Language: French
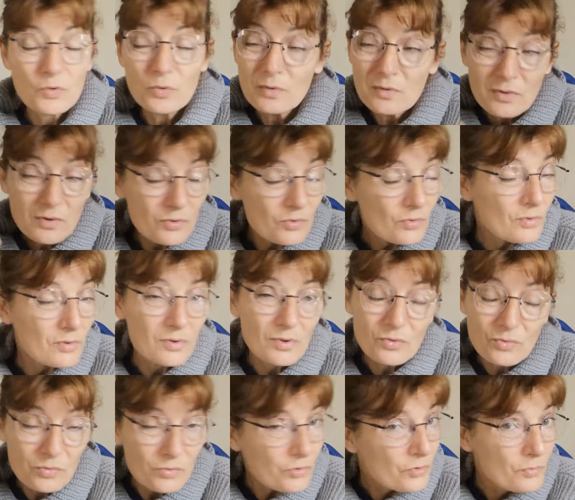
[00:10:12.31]
Tout le temps, tout le
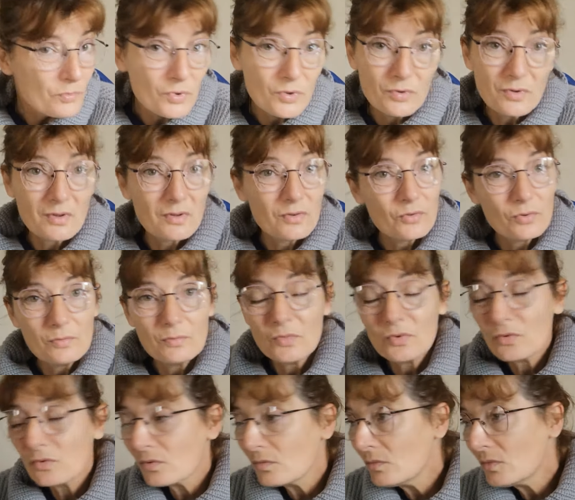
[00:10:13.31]
temps, tout, le monde, tout le
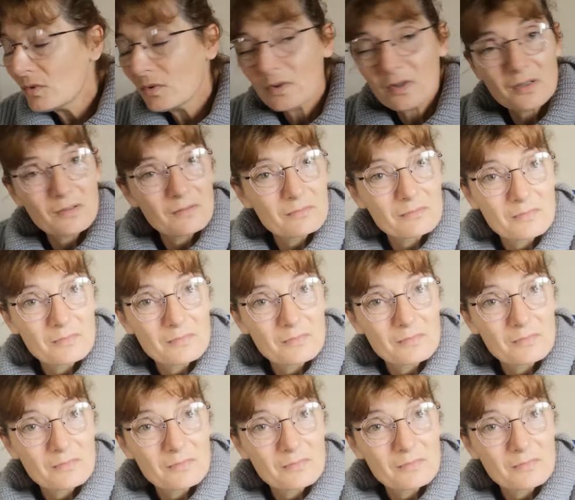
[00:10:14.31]
monde, tout le monde.